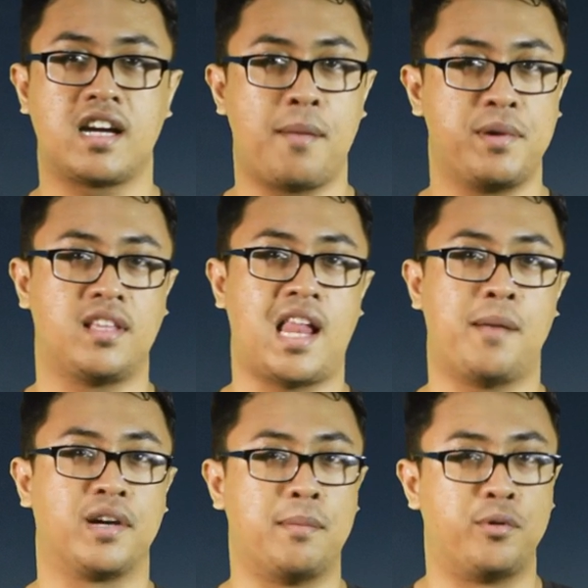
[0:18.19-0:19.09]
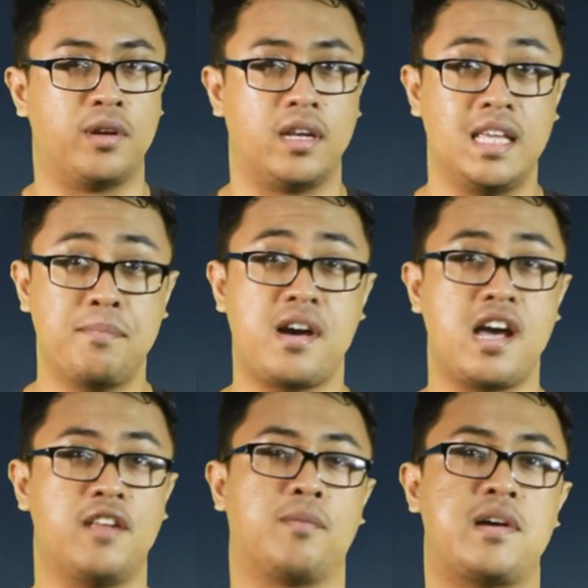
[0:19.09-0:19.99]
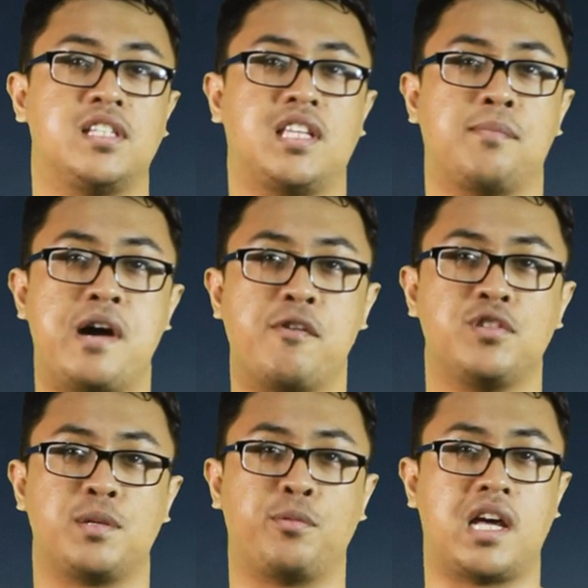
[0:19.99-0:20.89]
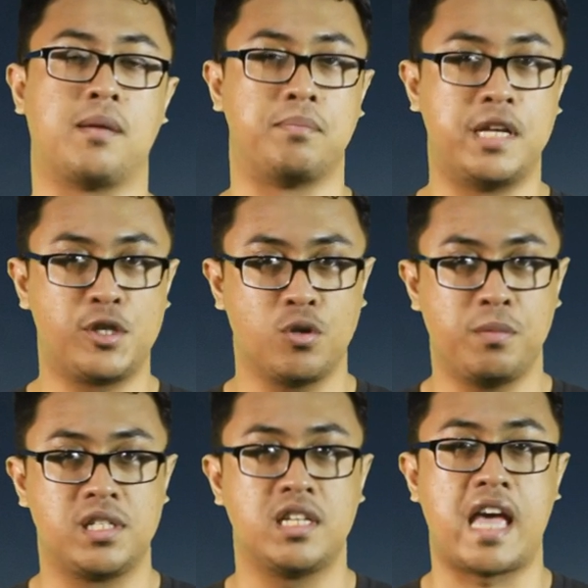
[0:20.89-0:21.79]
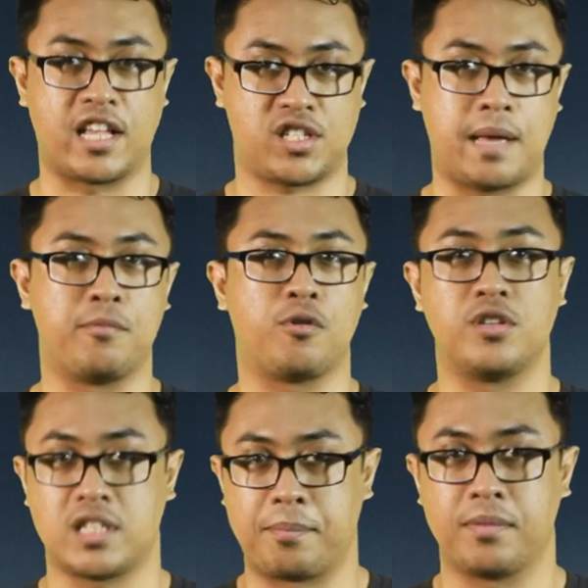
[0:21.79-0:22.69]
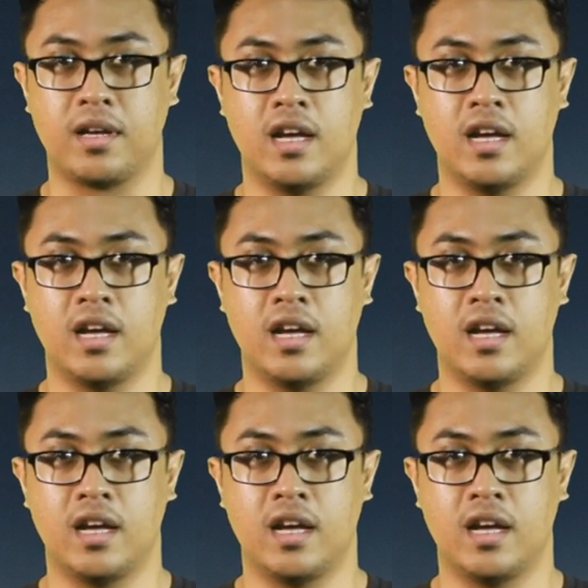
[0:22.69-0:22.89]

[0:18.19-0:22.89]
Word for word: kami telah menghimpun 5 informasi terbaru seputar Mitsubishi XM Concept.